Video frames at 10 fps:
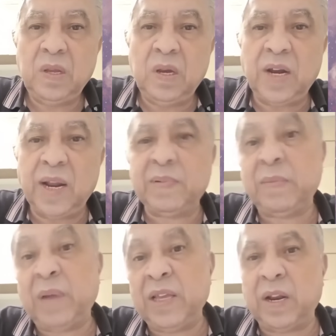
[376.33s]

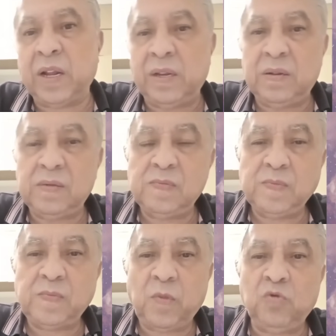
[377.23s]
رابطة مع إيران
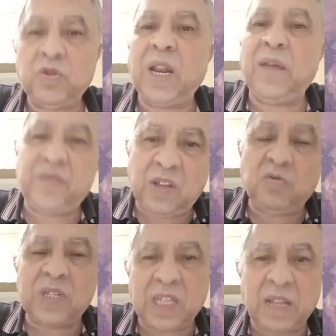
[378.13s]
وتلعب في
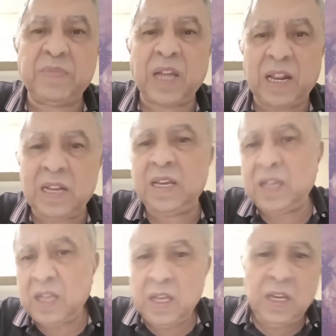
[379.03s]
دور زاده بتاع
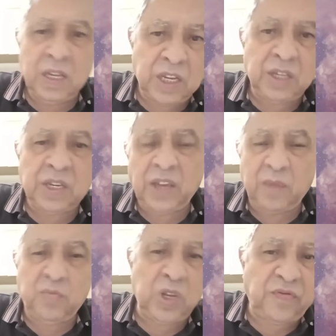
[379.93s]
كي
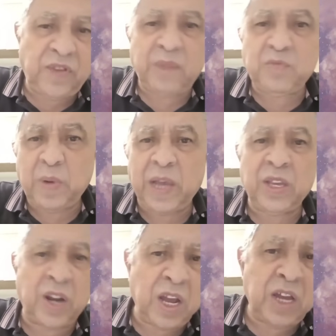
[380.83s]
يحبوا يتفاهموا مع
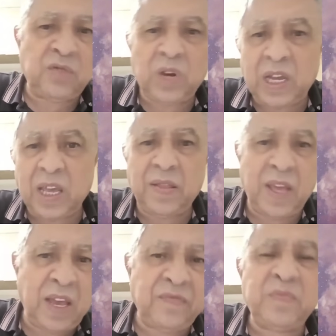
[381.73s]
إيران ولا
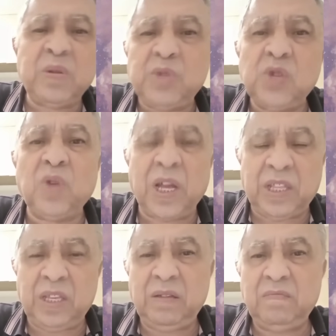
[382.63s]
كذا فهمت يمشيوا
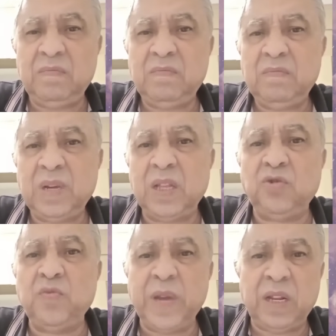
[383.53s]
الغد
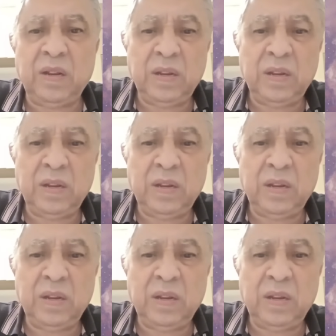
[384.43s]
عند عمان